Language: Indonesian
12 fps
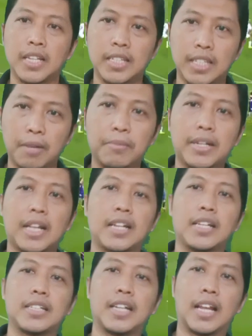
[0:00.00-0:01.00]
yang
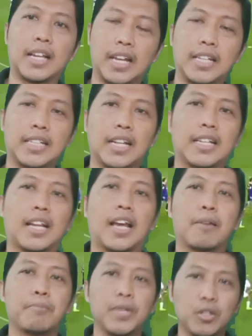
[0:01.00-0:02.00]
menarik di laga ini
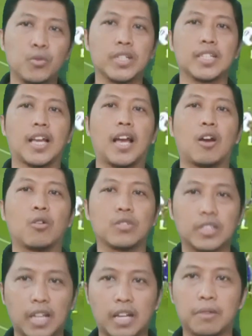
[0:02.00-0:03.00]
adalah Minguesa,
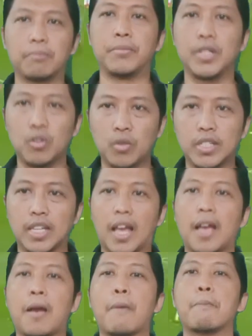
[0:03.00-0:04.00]
Oscar Minguesa
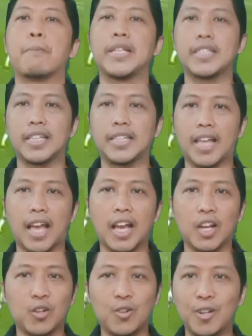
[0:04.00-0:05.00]
mencetak
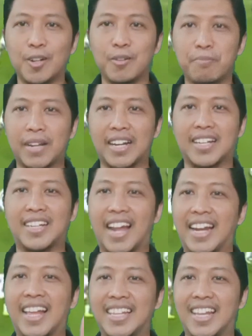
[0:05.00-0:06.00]
gol
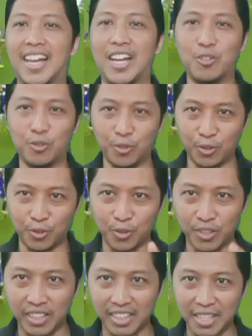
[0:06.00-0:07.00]
perdananya untuk
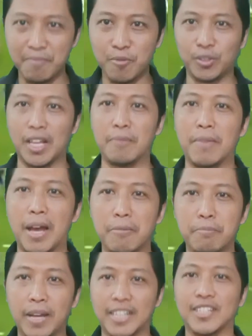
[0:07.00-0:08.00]
tim utama
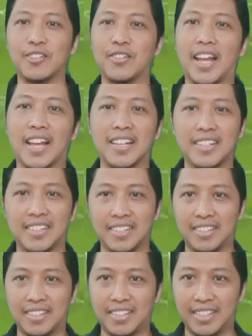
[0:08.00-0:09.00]
Barcelona.
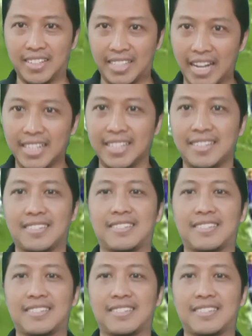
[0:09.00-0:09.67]
Dan